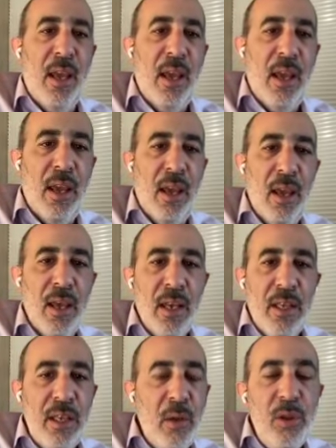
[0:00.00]
Eh,
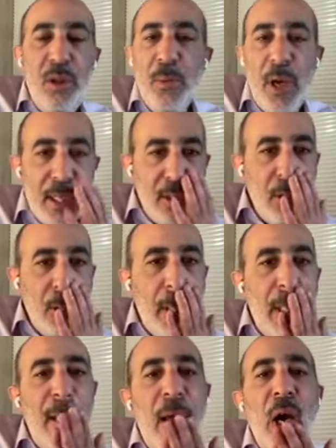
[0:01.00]
y el último
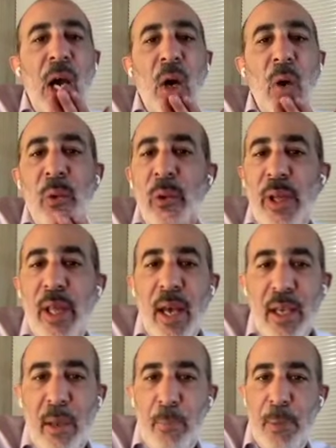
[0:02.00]
caso es la
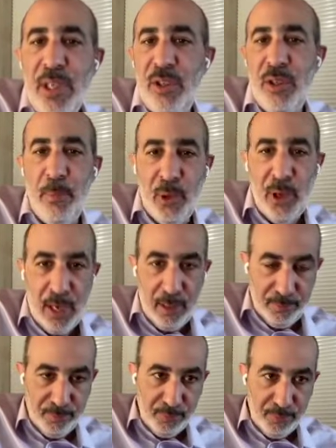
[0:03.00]
ubicuidad y espacio
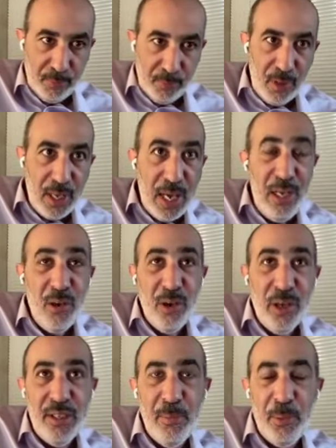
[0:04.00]
temporal. Ahí
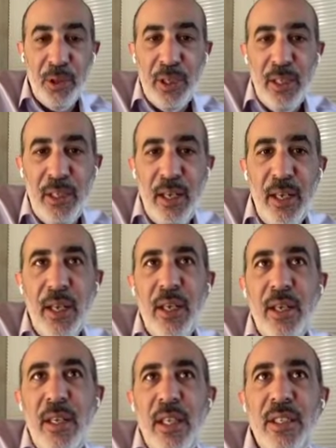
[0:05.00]
lo que es importante
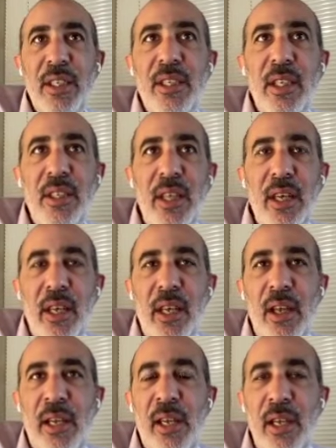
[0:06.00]
es entender
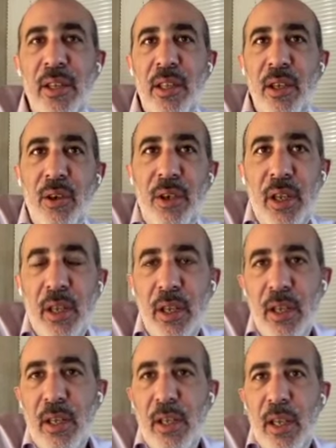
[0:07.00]
que el cliente hoy
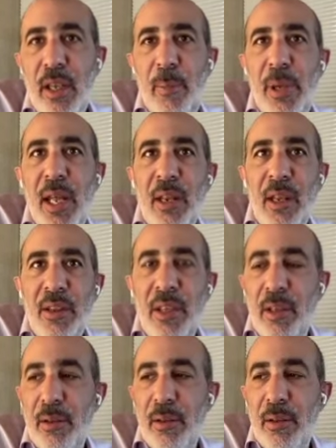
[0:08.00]
espera
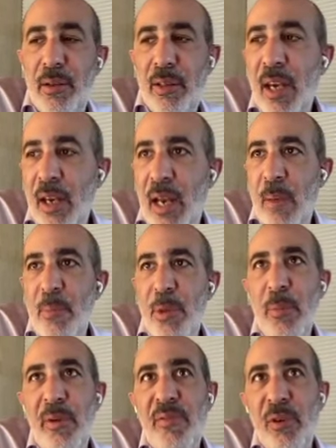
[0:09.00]
tener
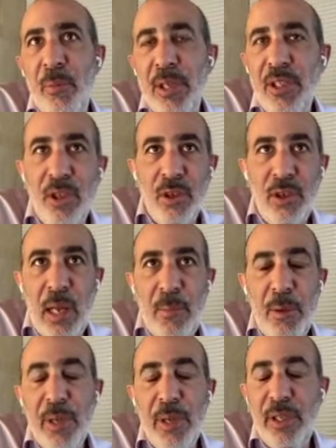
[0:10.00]
la misma
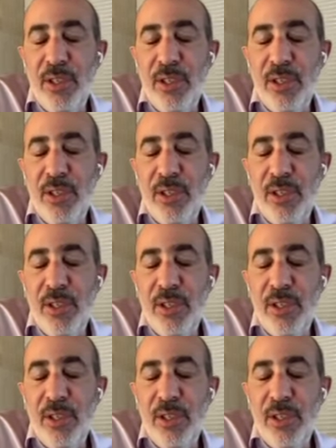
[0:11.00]
información,